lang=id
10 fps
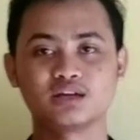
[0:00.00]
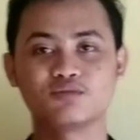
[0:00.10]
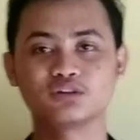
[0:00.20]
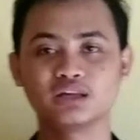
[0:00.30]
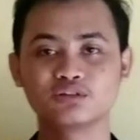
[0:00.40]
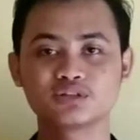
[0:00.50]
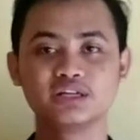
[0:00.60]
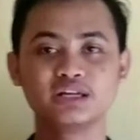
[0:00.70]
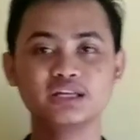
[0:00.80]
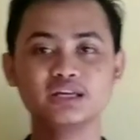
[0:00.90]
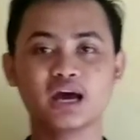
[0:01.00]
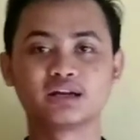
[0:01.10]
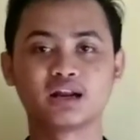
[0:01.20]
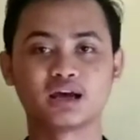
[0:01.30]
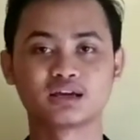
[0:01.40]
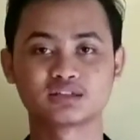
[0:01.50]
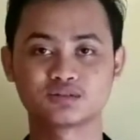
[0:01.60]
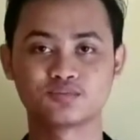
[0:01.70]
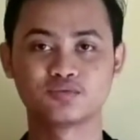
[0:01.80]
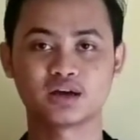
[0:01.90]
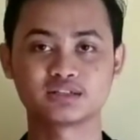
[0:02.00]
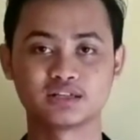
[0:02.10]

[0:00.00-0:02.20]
Sel volta itu sendiri adalah sebuah